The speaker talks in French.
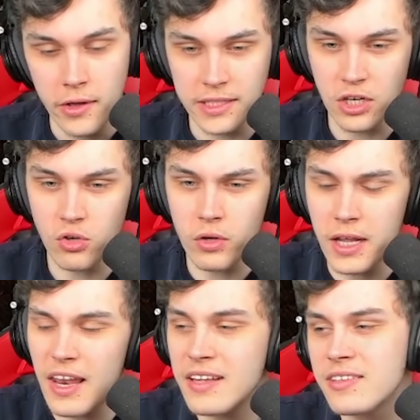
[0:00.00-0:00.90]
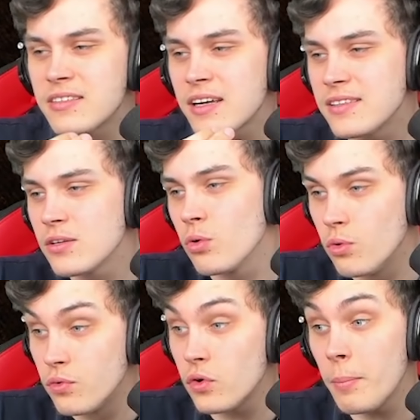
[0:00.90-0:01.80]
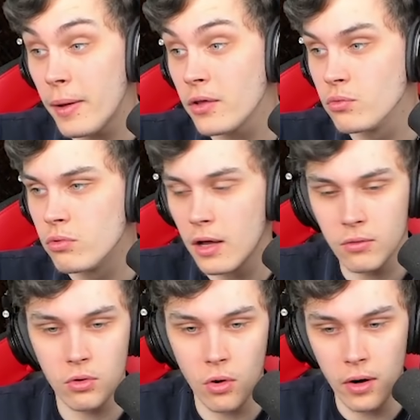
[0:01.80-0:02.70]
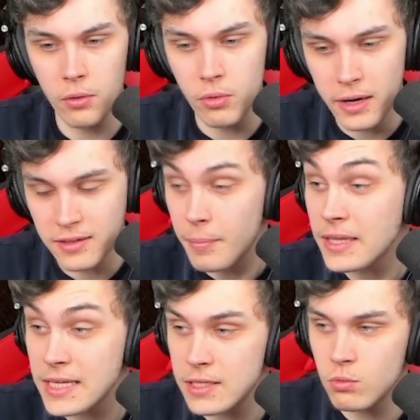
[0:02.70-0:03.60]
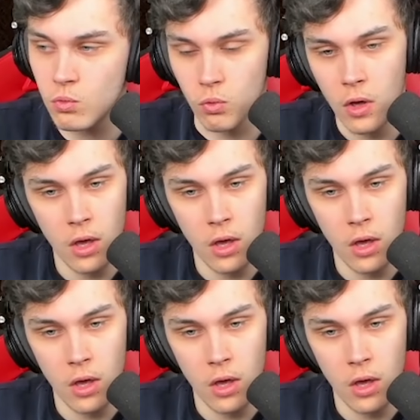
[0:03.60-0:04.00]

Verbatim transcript: sachant qu'elle n'a été traitée qu'une fois par nous, hein. donc quand on l'a eue, elle n'était pas traitée du tout.